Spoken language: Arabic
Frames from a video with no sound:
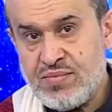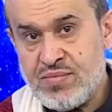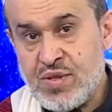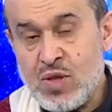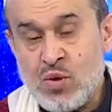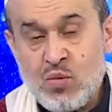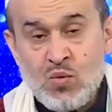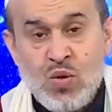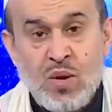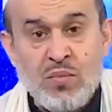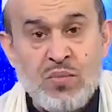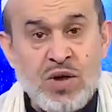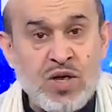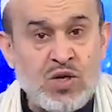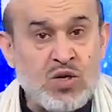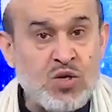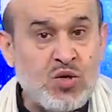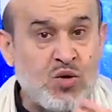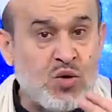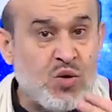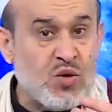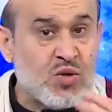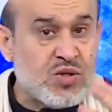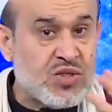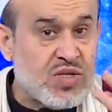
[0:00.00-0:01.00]
ومن
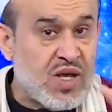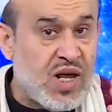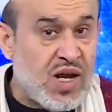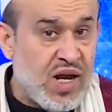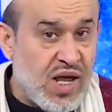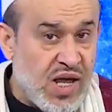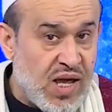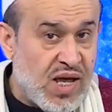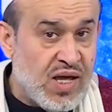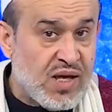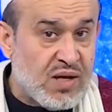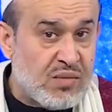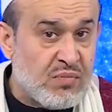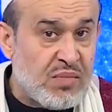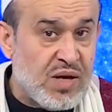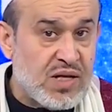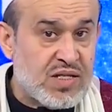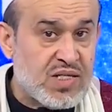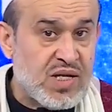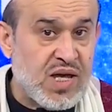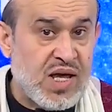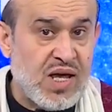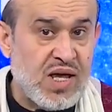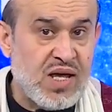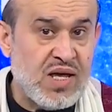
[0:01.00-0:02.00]
يؤت
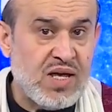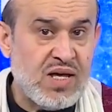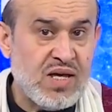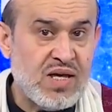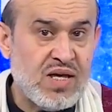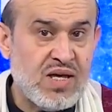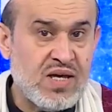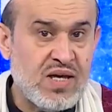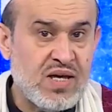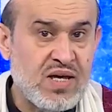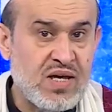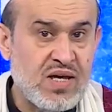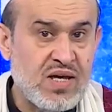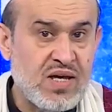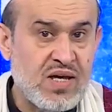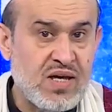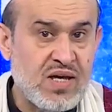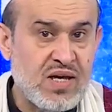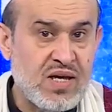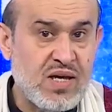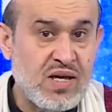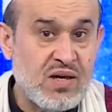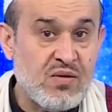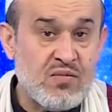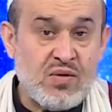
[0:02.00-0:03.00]
الحكمة
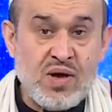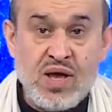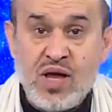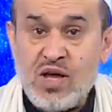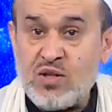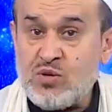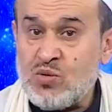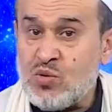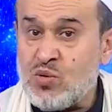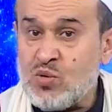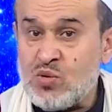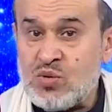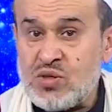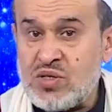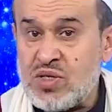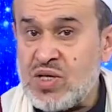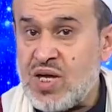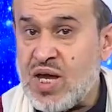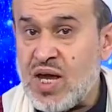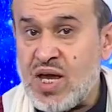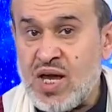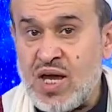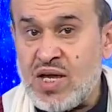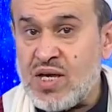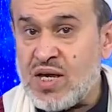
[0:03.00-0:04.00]
فقد أوتي
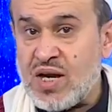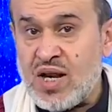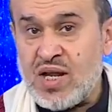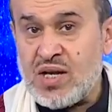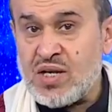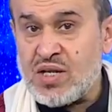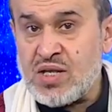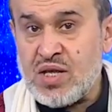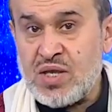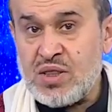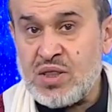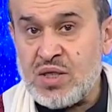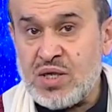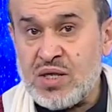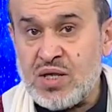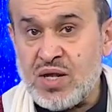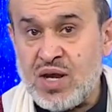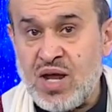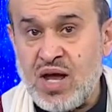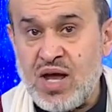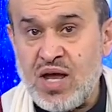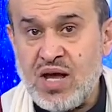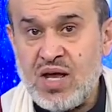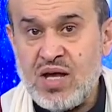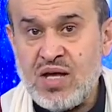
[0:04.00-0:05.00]
خيرا
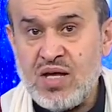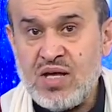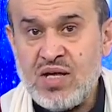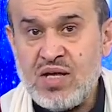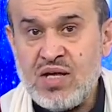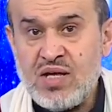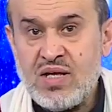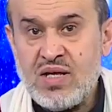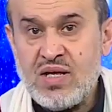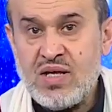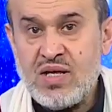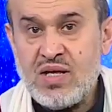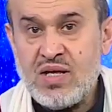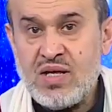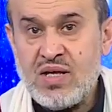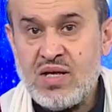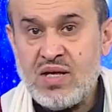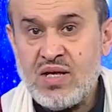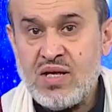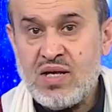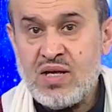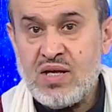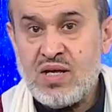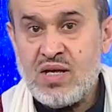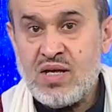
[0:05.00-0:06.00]
كثيرا
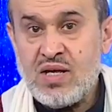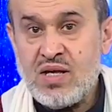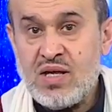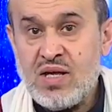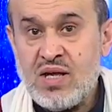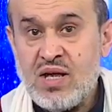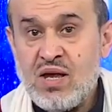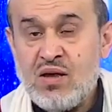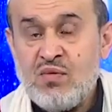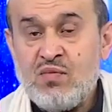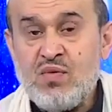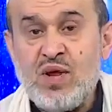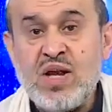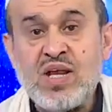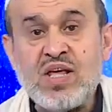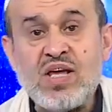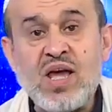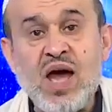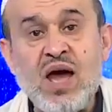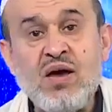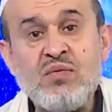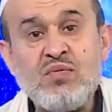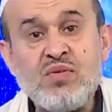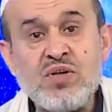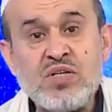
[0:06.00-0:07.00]
في
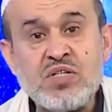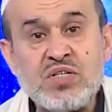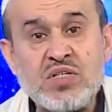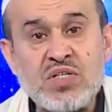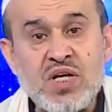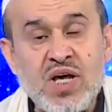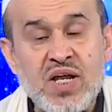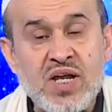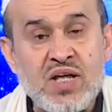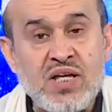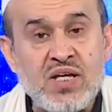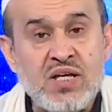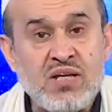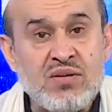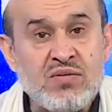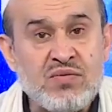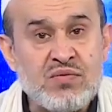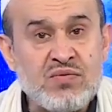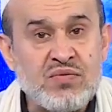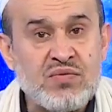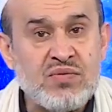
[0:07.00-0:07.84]
الكاف الشريف